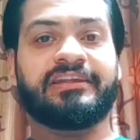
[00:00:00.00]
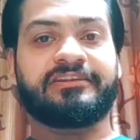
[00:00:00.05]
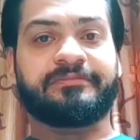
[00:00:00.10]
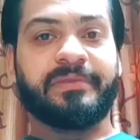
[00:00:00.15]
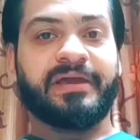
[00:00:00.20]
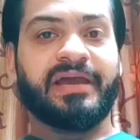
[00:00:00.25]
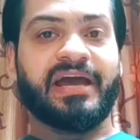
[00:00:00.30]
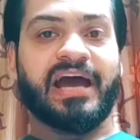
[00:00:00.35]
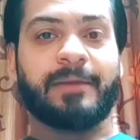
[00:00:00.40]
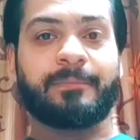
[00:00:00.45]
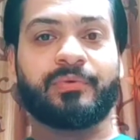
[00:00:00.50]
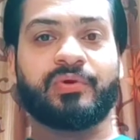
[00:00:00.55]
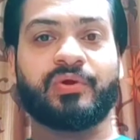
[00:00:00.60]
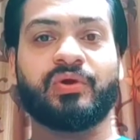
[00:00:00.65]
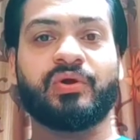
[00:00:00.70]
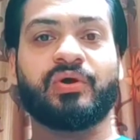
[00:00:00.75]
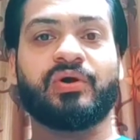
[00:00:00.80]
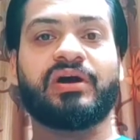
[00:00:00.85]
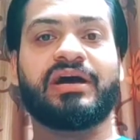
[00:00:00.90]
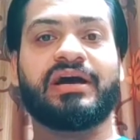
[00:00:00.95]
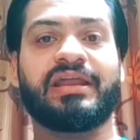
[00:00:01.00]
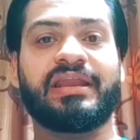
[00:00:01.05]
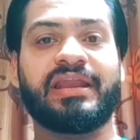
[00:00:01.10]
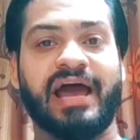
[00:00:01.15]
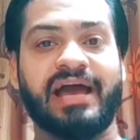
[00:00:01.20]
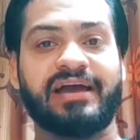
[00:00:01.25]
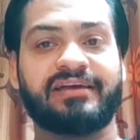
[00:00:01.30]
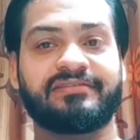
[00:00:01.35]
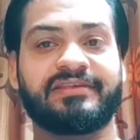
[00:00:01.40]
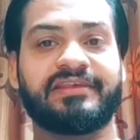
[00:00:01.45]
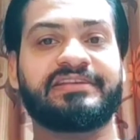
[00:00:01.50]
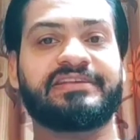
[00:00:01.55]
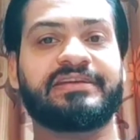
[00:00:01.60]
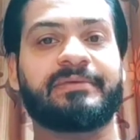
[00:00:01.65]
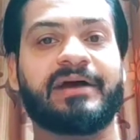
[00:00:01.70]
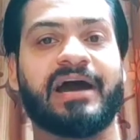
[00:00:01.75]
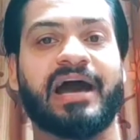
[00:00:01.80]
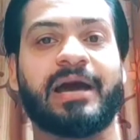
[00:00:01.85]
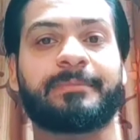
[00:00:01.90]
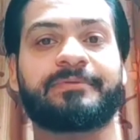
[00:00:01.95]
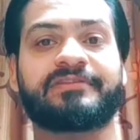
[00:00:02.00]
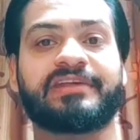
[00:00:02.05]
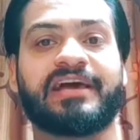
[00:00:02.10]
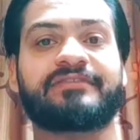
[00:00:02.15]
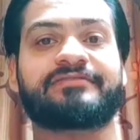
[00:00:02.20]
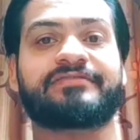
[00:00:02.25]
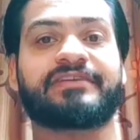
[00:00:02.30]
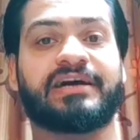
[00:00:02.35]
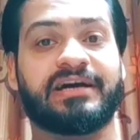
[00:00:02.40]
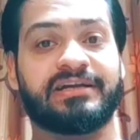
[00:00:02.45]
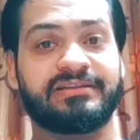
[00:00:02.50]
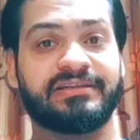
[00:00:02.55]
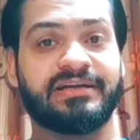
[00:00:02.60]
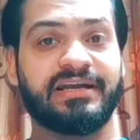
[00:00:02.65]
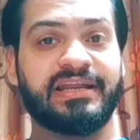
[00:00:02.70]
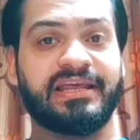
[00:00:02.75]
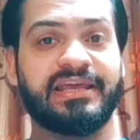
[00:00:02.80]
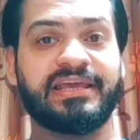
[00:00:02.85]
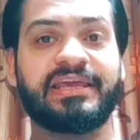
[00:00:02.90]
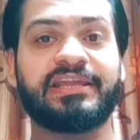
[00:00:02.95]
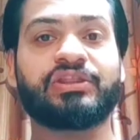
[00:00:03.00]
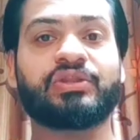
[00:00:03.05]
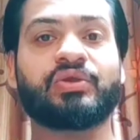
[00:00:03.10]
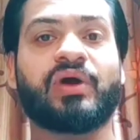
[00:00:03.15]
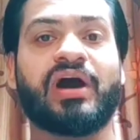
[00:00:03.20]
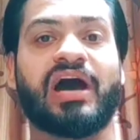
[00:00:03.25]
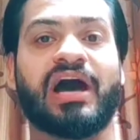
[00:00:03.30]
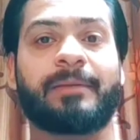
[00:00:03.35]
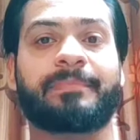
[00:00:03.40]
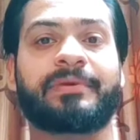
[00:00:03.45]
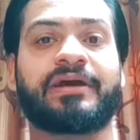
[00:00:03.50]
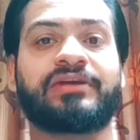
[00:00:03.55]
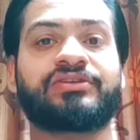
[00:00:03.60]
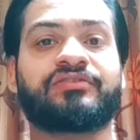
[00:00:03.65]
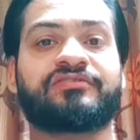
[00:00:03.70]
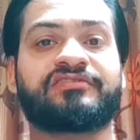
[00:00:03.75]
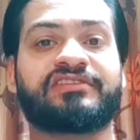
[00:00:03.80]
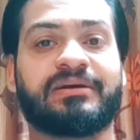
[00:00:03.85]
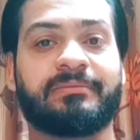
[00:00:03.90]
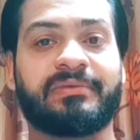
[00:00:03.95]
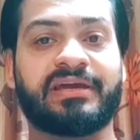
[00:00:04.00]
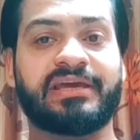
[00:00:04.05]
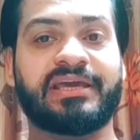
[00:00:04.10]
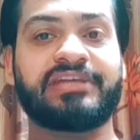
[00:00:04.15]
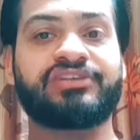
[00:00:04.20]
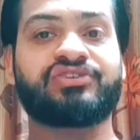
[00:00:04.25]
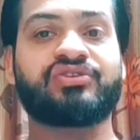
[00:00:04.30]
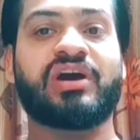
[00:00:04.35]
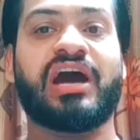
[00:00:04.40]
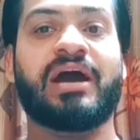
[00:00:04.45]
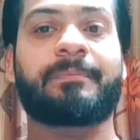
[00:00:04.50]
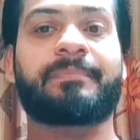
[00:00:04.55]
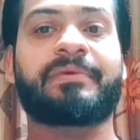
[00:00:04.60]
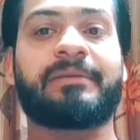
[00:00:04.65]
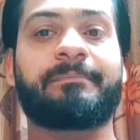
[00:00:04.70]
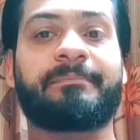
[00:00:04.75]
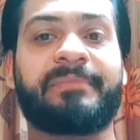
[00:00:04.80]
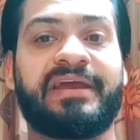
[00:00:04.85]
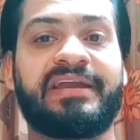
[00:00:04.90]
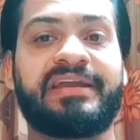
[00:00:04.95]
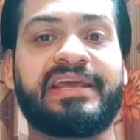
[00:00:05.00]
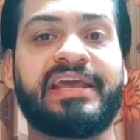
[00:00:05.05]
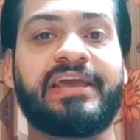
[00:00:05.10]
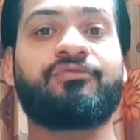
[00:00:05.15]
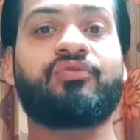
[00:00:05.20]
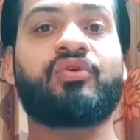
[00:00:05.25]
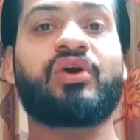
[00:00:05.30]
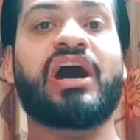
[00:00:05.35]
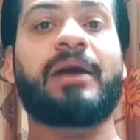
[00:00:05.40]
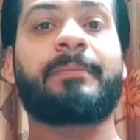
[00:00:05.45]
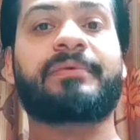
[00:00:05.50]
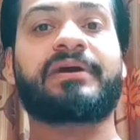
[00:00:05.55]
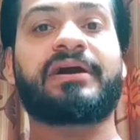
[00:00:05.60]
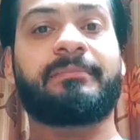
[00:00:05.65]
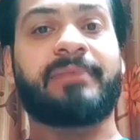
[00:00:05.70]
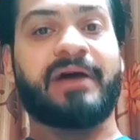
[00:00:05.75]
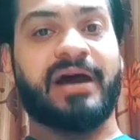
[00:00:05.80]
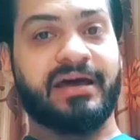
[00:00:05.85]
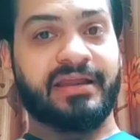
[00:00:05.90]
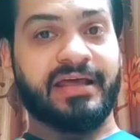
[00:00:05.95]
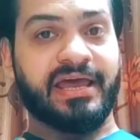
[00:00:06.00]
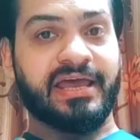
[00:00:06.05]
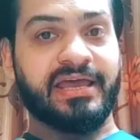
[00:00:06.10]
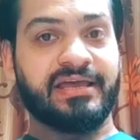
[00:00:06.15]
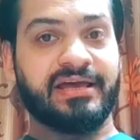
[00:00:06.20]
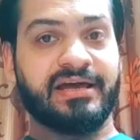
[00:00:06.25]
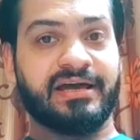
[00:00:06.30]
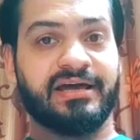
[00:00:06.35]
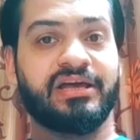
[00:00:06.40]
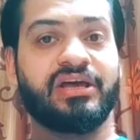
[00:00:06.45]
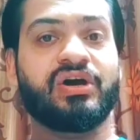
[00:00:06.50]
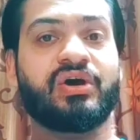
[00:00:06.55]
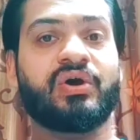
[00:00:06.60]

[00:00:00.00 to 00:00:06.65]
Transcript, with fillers: इसमें आपको नाक से जब आप सांस अंदर लेंगे तो आपका जो स्टमक है जो आपका पेट है वो आपका बाहर आएगा